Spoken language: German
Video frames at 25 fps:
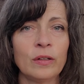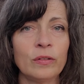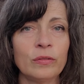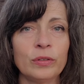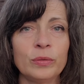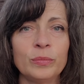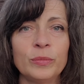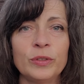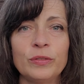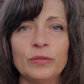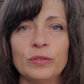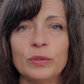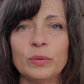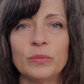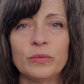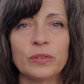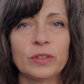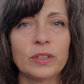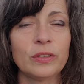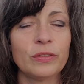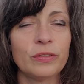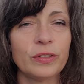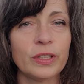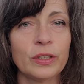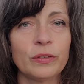
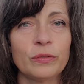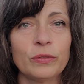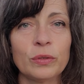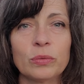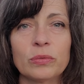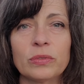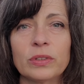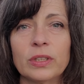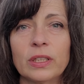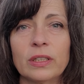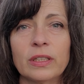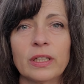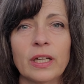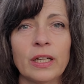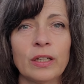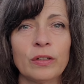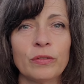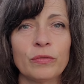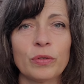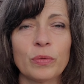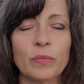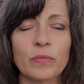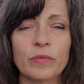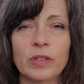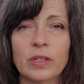55, 54,
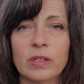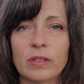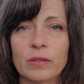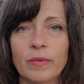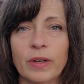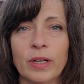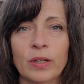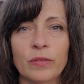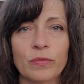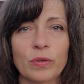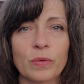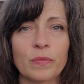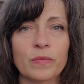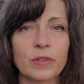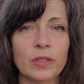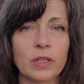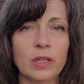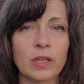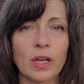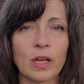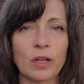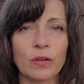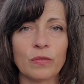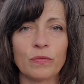53, 52,